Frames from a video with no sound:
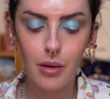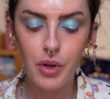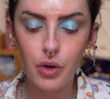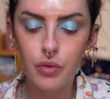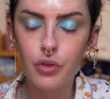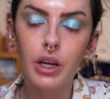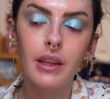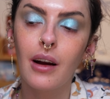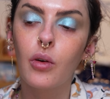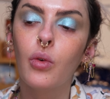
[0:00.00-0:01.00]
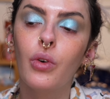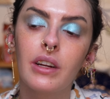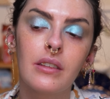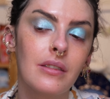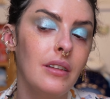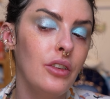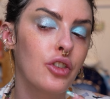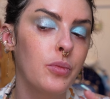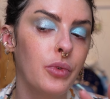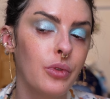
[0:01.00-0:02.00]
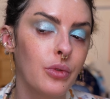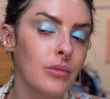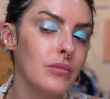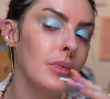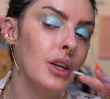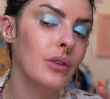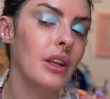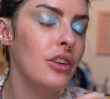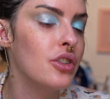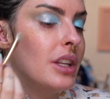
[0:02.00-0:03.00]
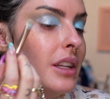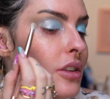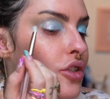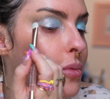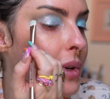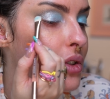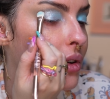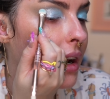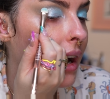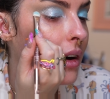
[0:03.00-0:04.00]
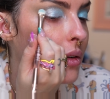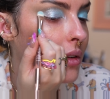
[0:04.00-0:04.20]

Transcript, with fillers: é meio furtacor, assim, tipo, meio 3D, tridimensional,